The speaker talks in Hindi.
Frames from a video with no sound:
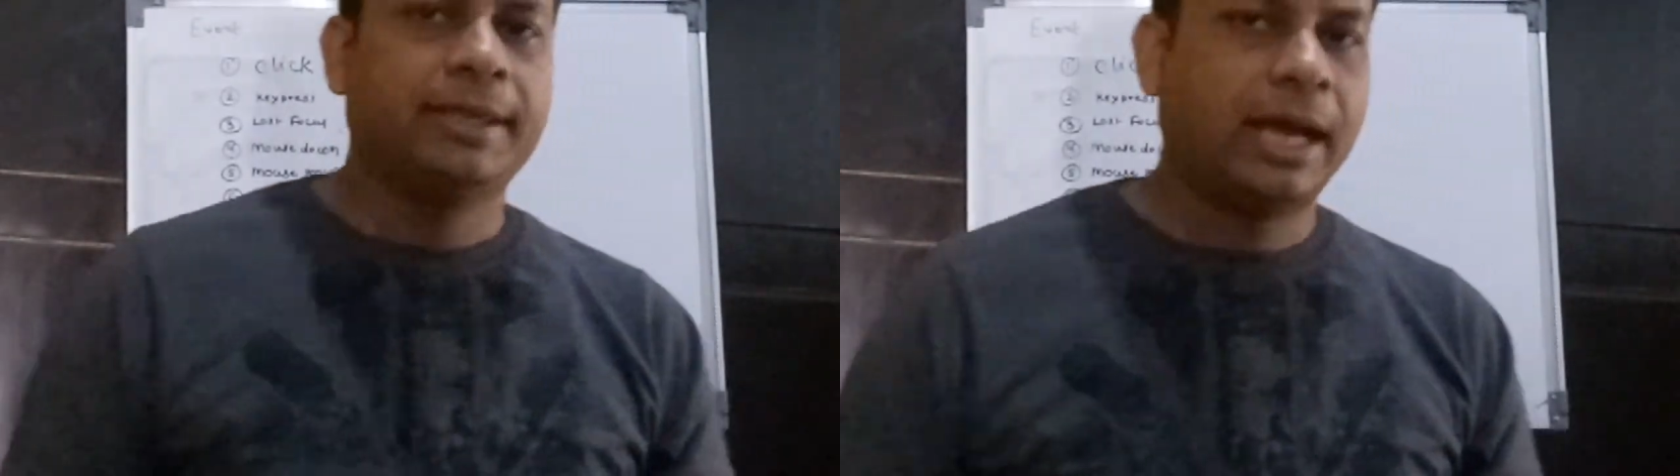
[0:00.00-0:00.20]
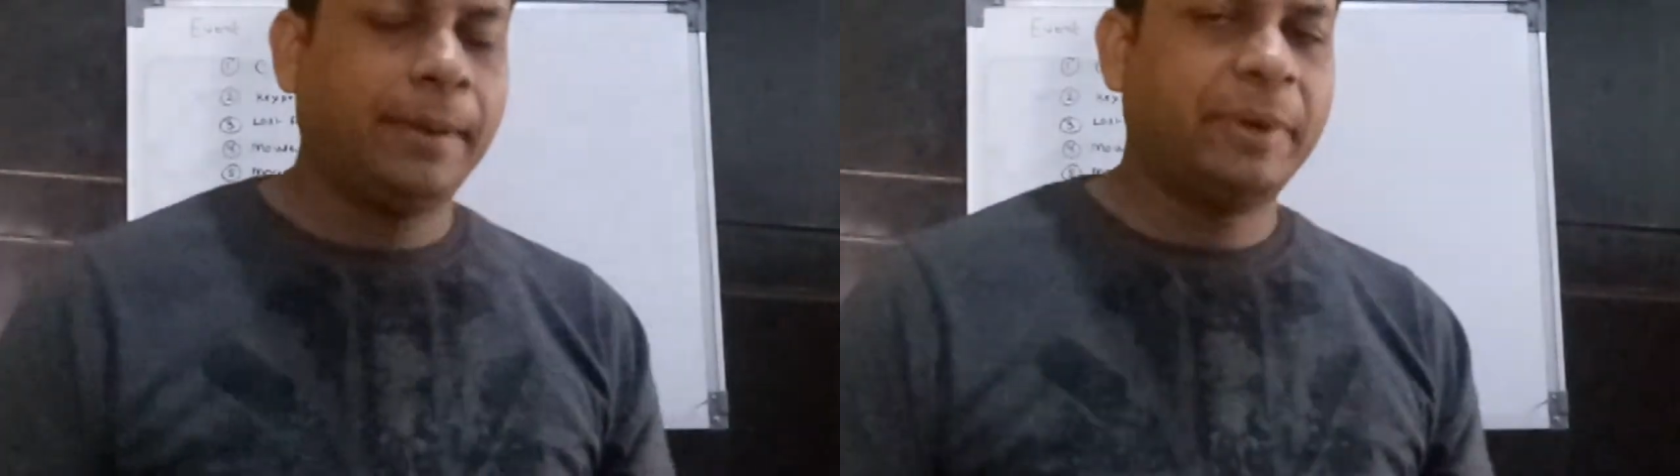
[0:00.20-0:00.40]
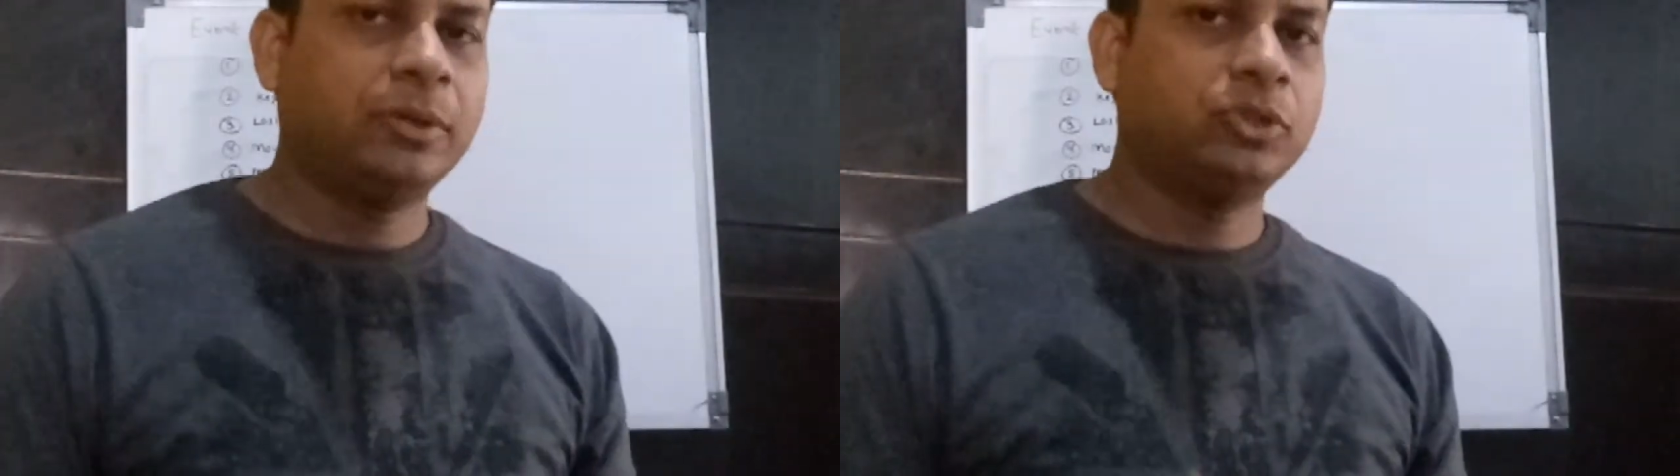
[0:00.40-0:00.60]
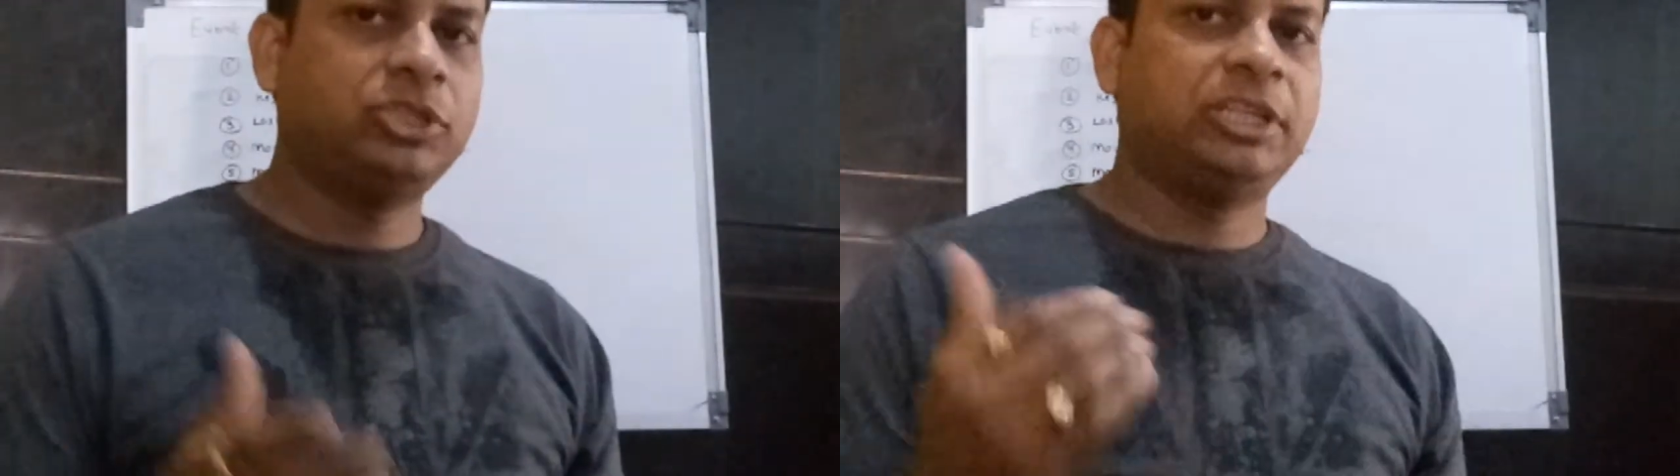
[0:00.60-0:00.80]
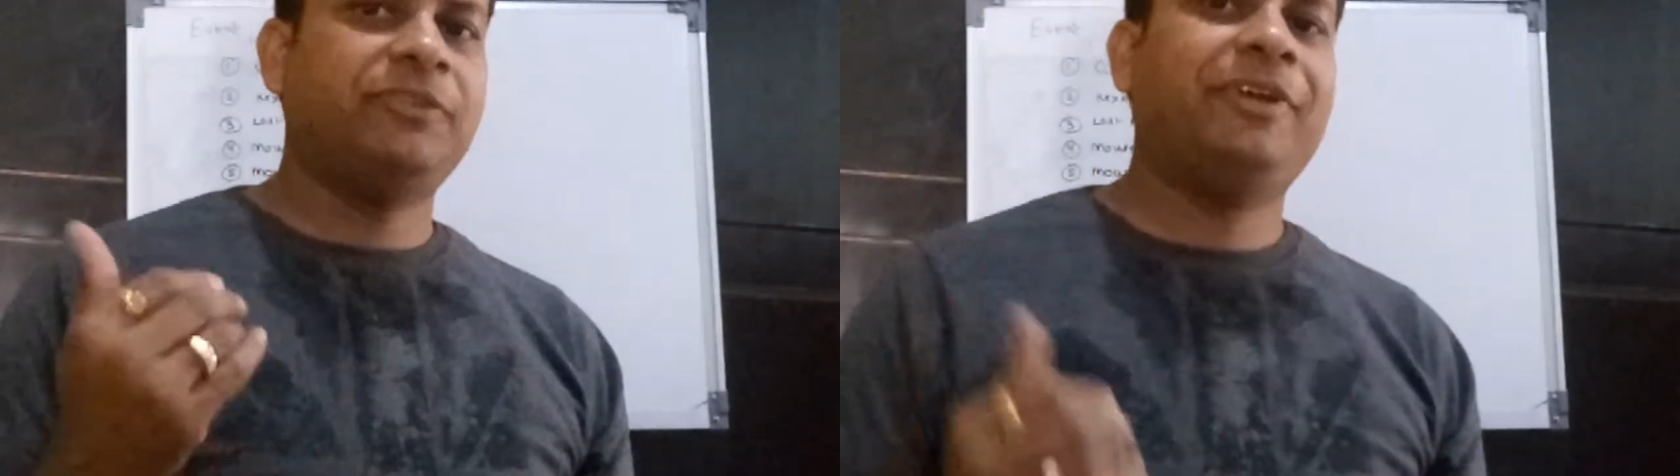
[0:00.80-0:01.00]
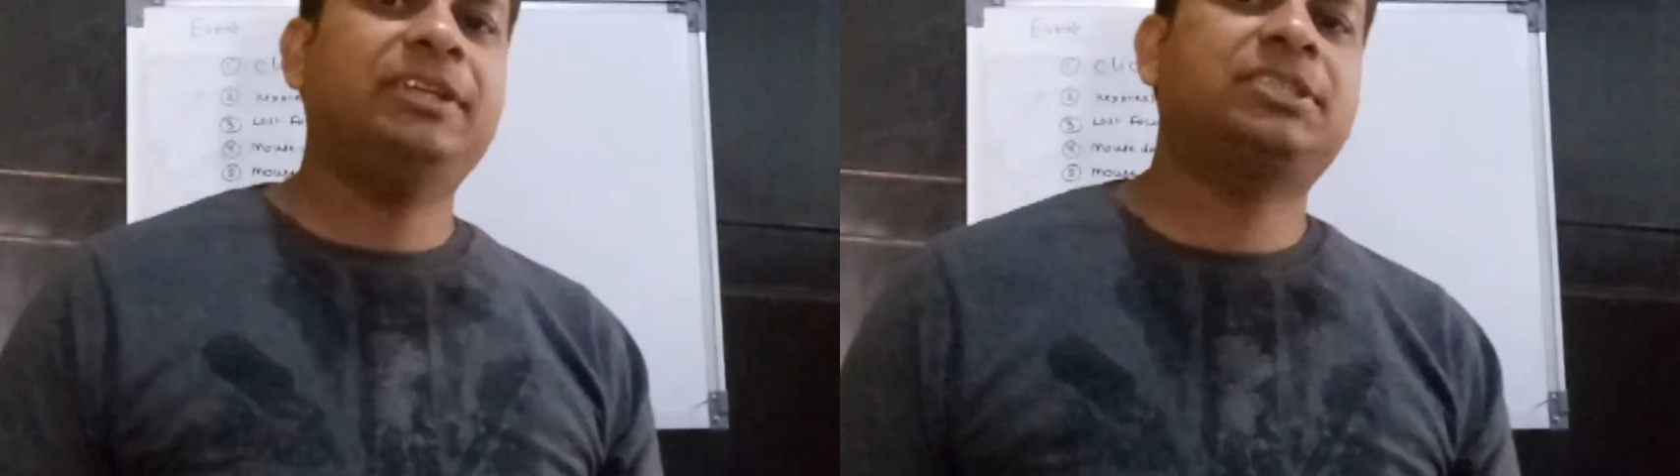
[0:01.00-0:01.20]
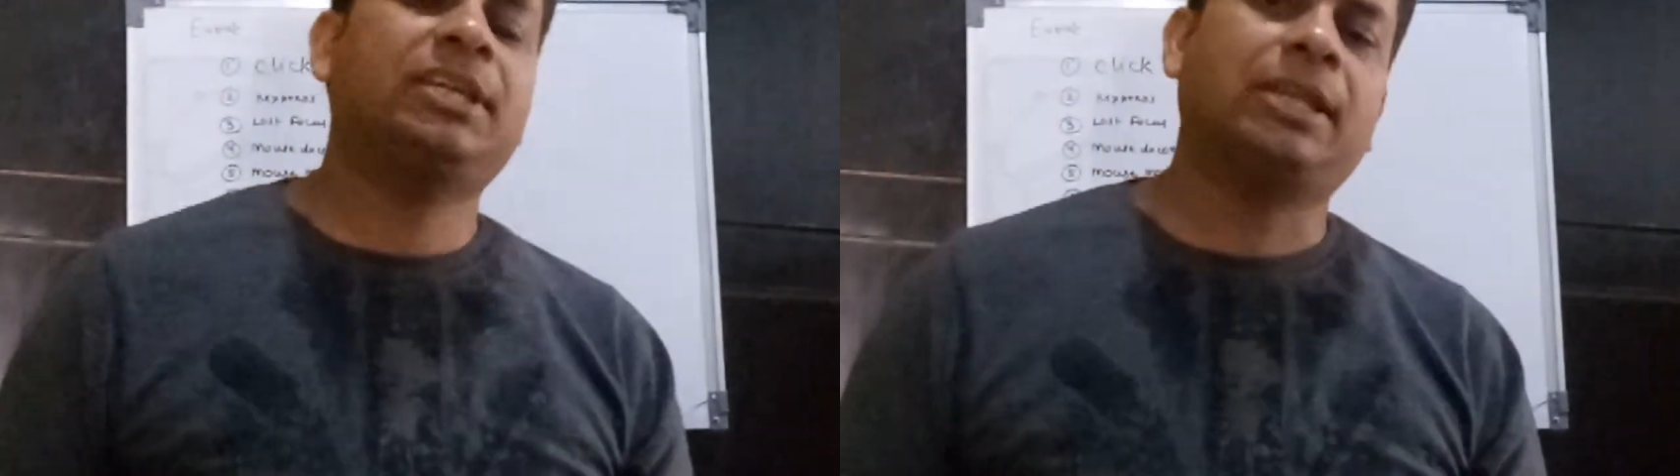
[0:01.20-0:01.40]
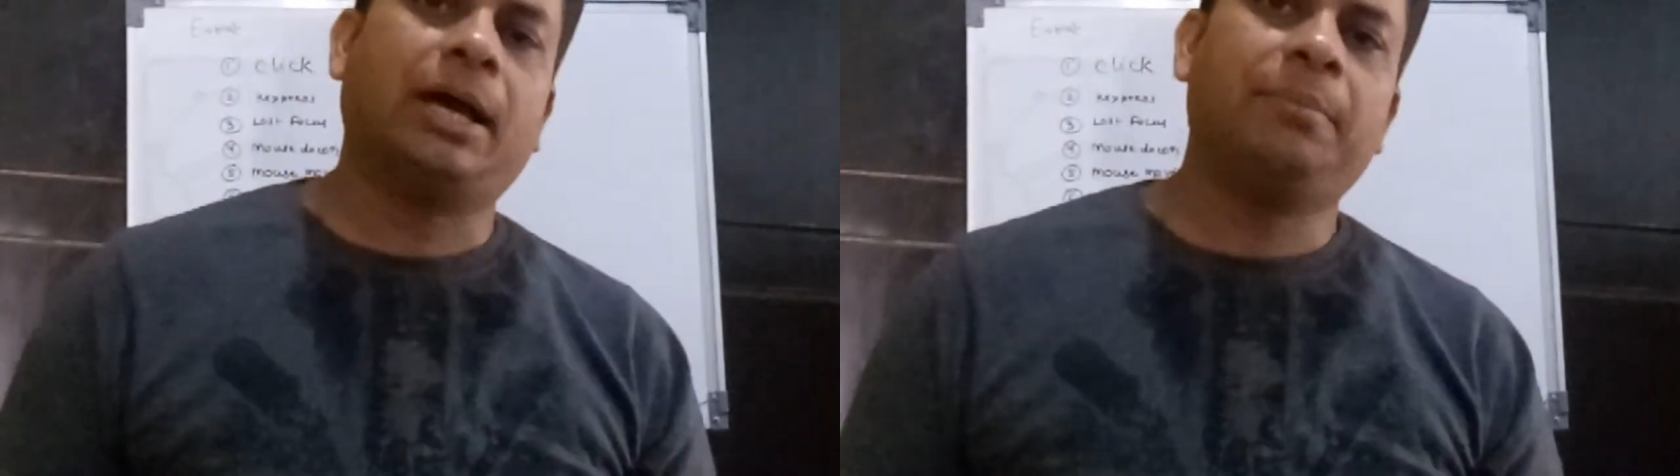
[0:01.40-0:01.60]
यहाँ पर कुछ इवेंट्स
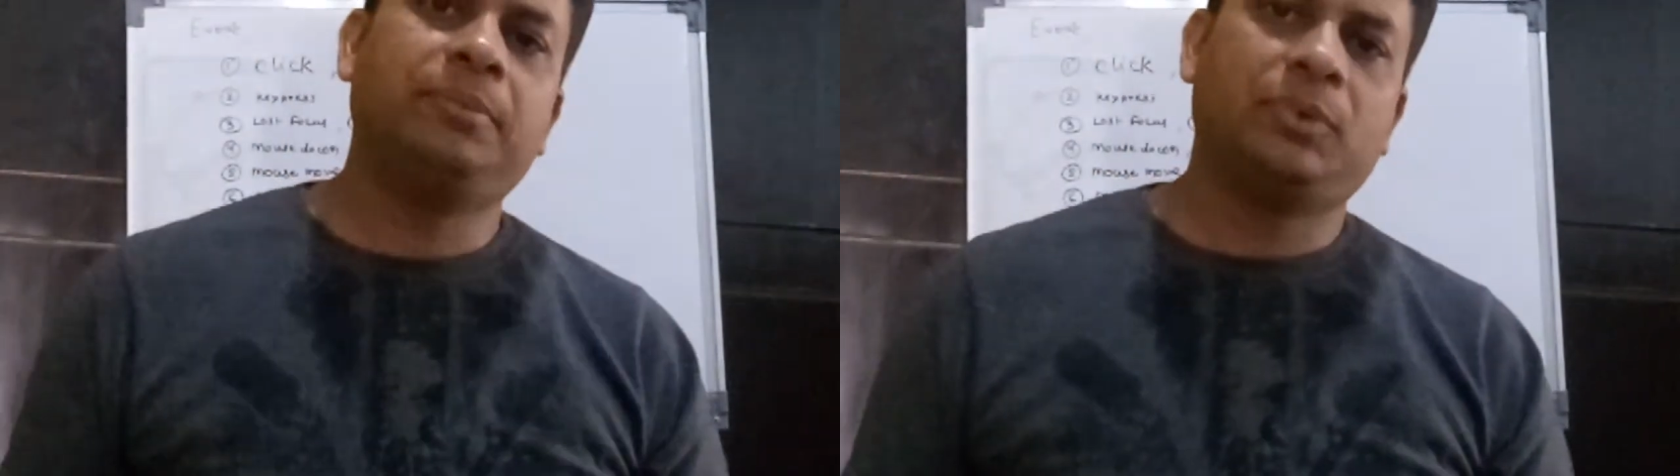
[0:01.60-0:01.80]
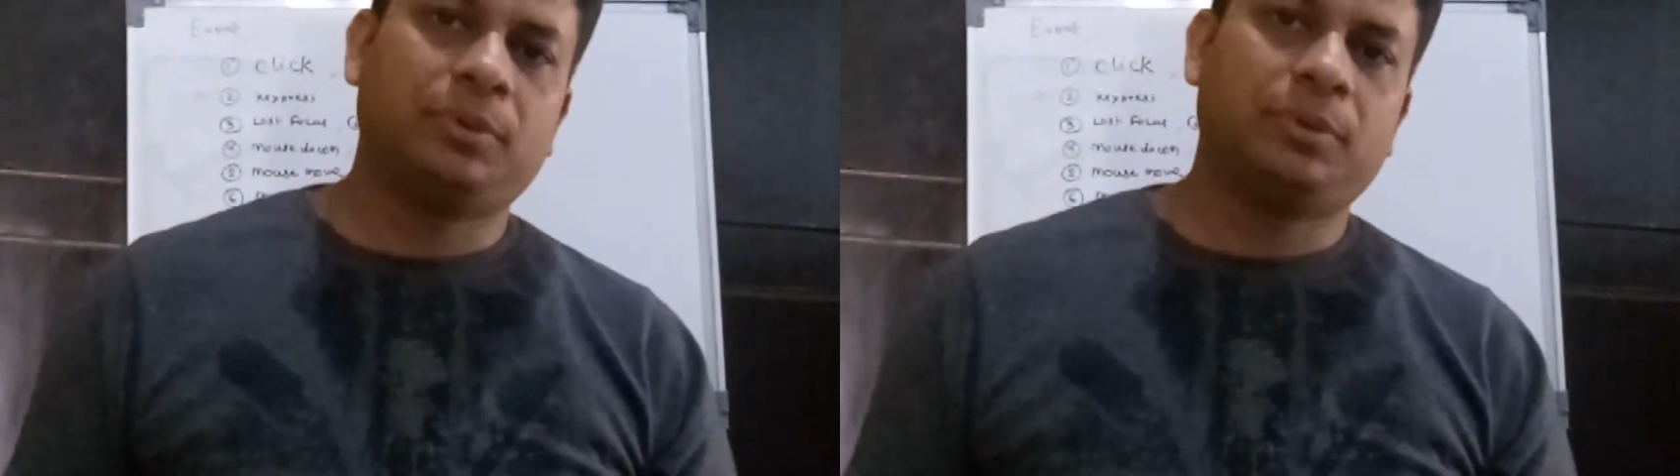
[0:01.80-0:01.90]
के नाम